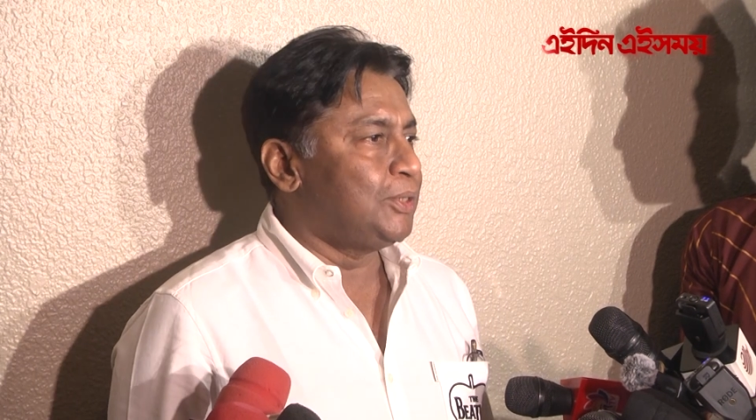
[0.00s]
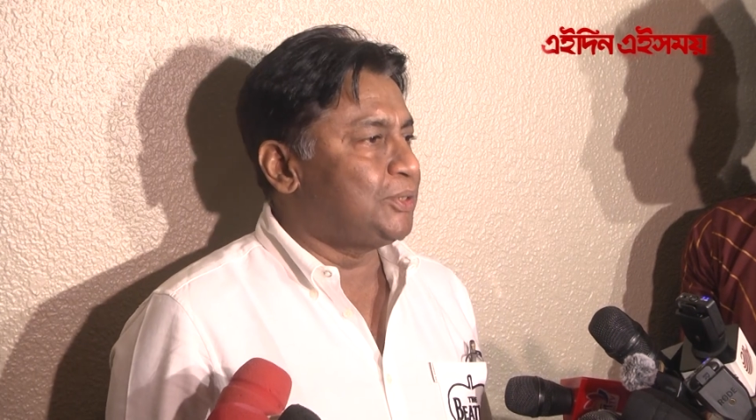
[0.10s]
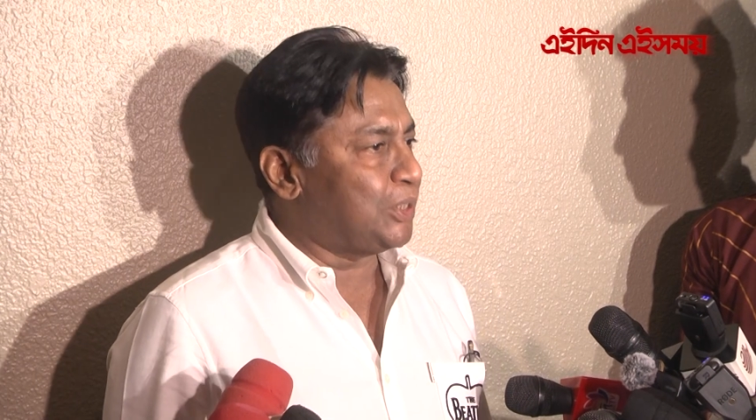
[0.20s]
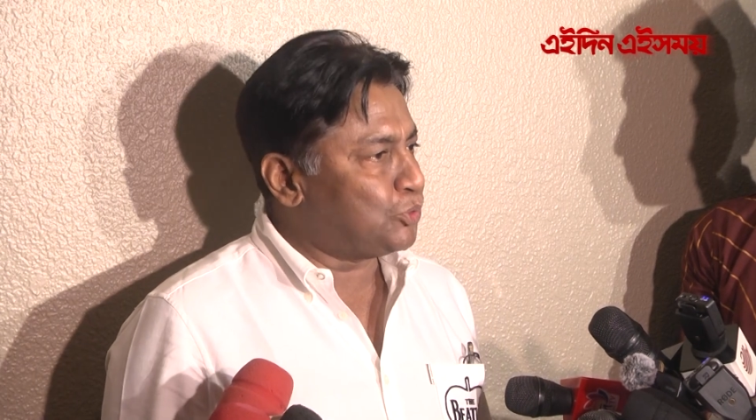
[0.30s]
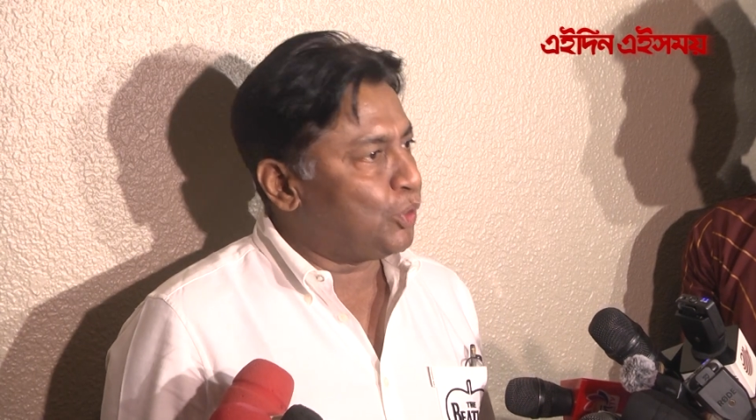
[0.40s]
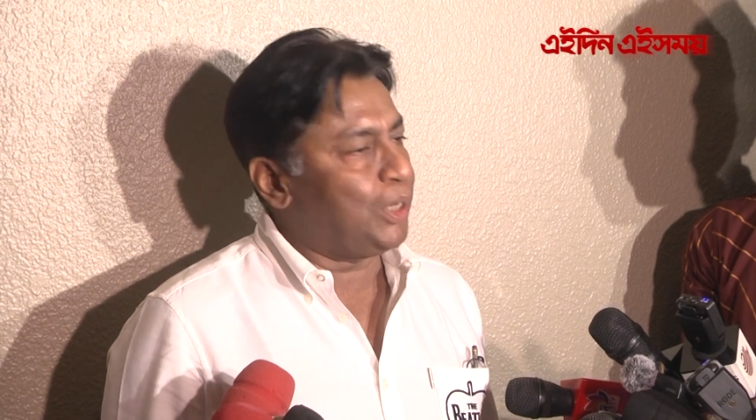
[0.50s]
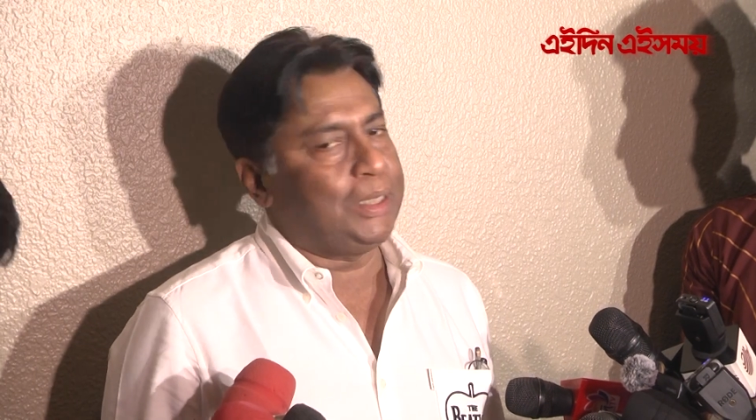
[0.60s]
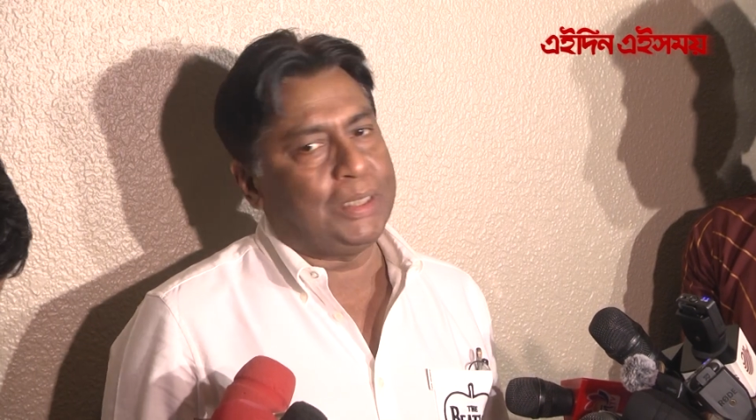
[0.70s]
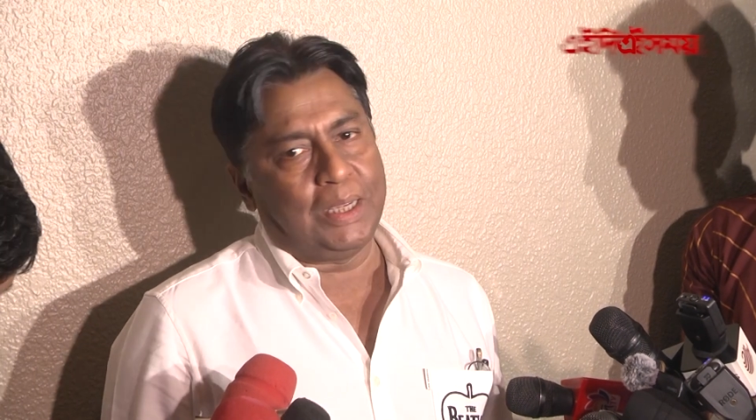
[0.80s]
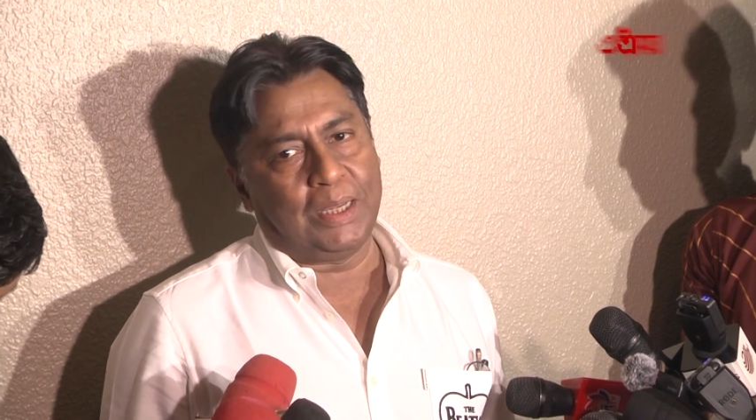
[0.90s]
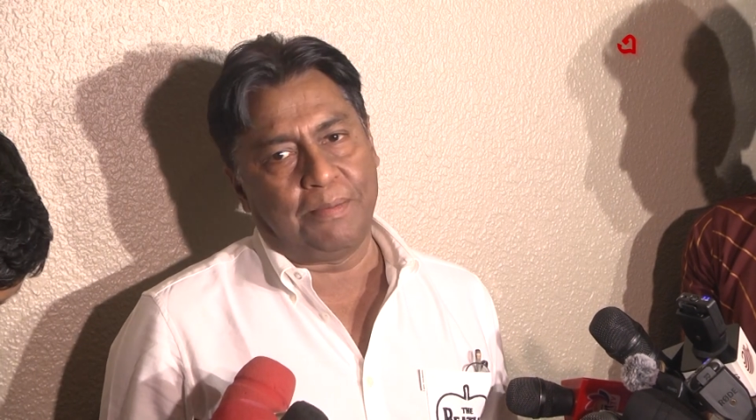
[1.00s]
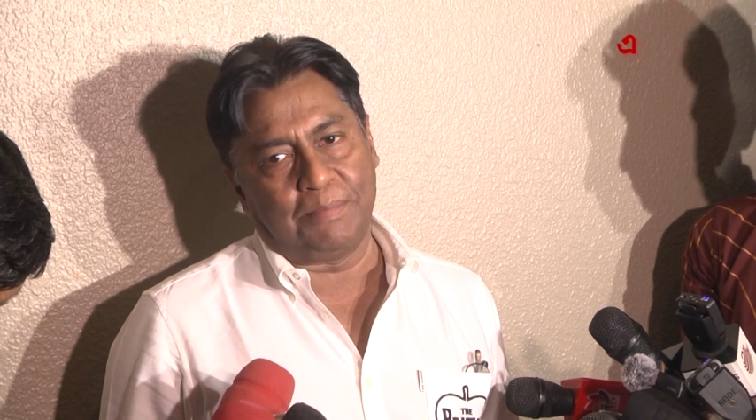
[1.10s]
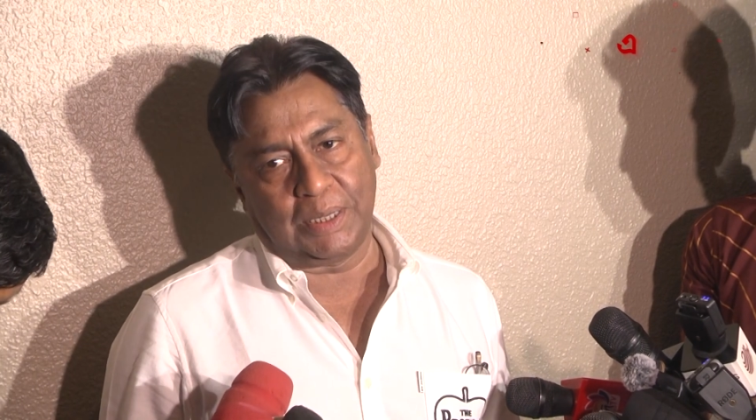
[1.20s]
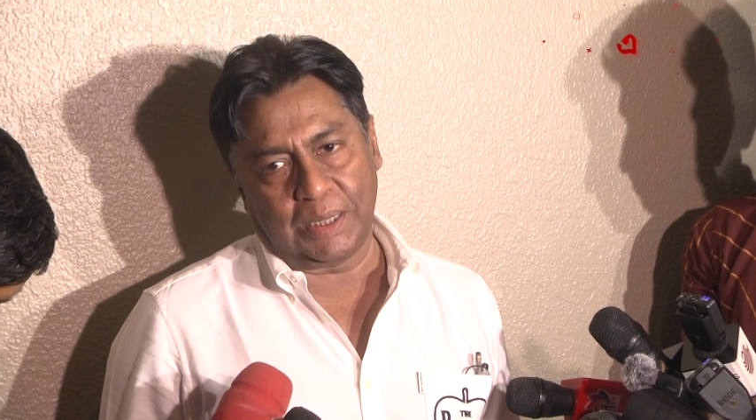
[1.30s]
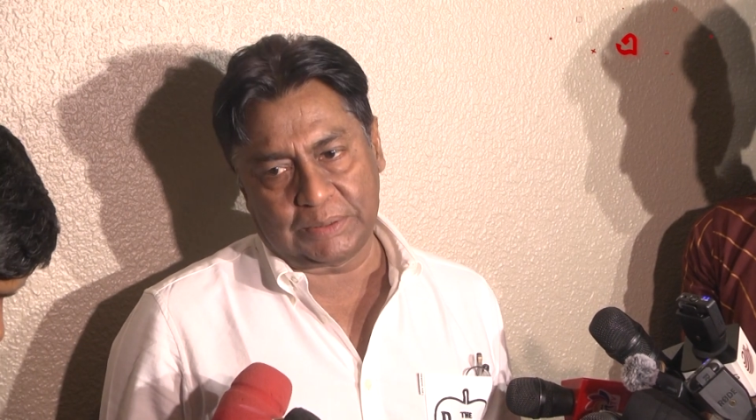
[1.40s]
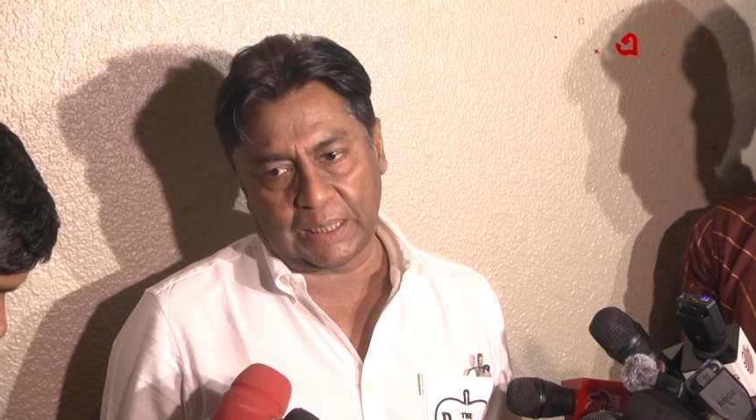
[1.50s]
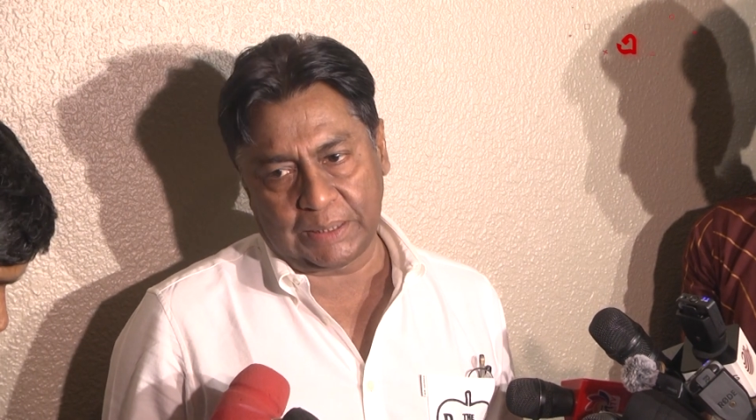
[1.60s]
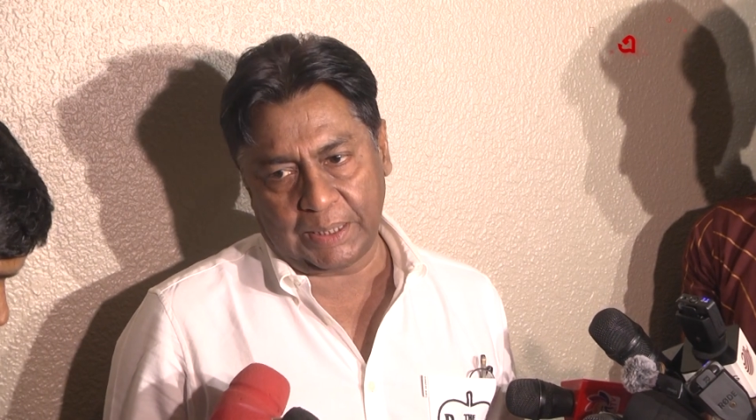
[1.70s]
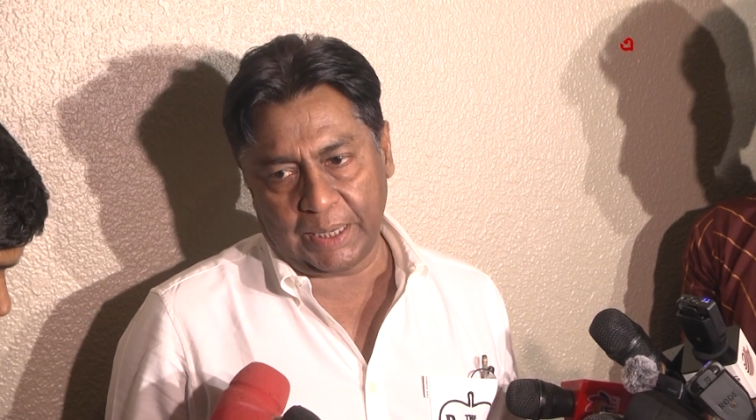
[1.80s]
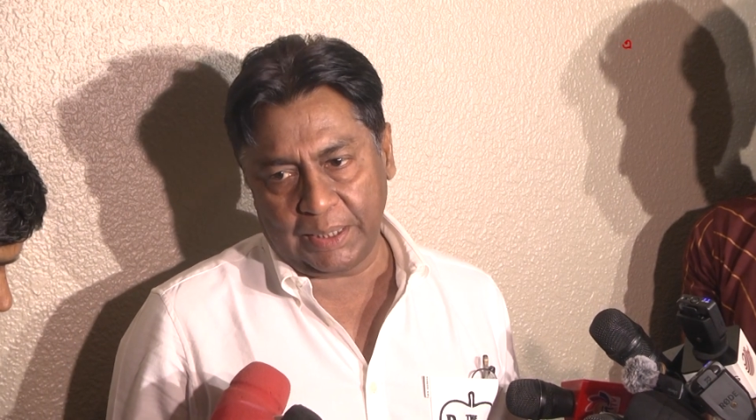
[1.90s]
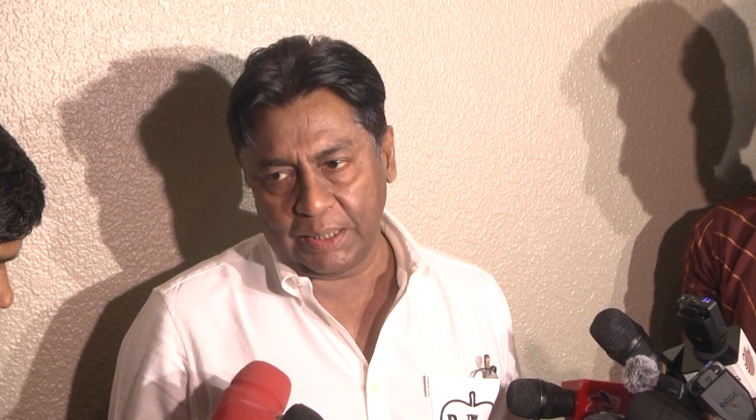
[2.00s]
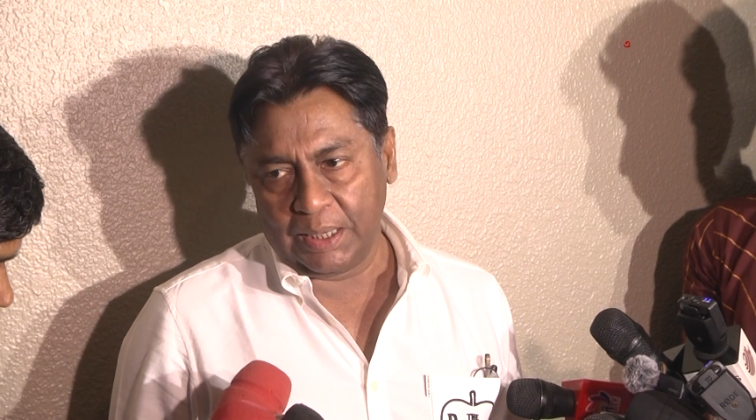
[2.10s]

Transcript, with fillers: সেই জন্যেই তাদের এই